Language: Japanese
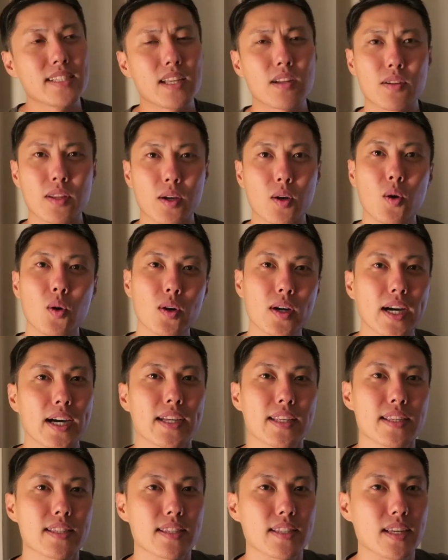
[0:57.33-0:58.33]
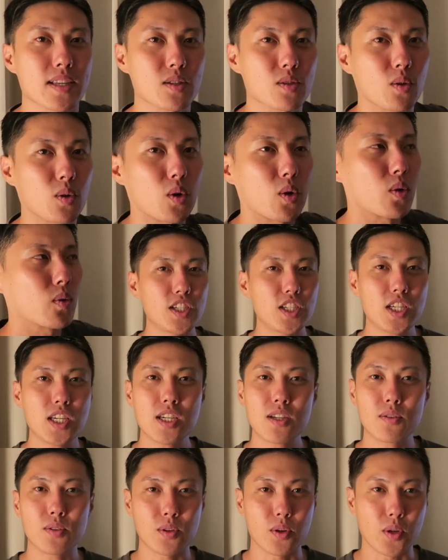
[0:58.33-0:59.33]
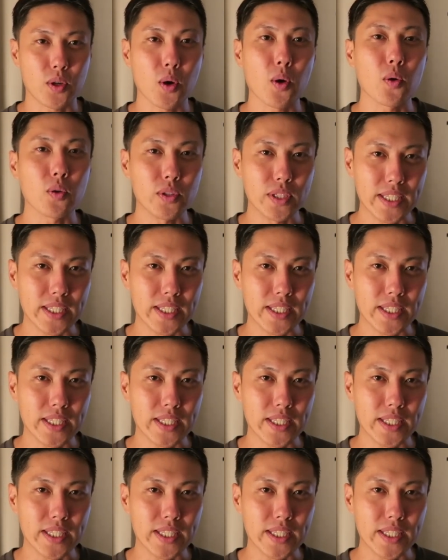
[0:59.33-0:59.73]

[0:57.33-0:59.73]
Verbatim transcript: なので今回ですねそのシールのよ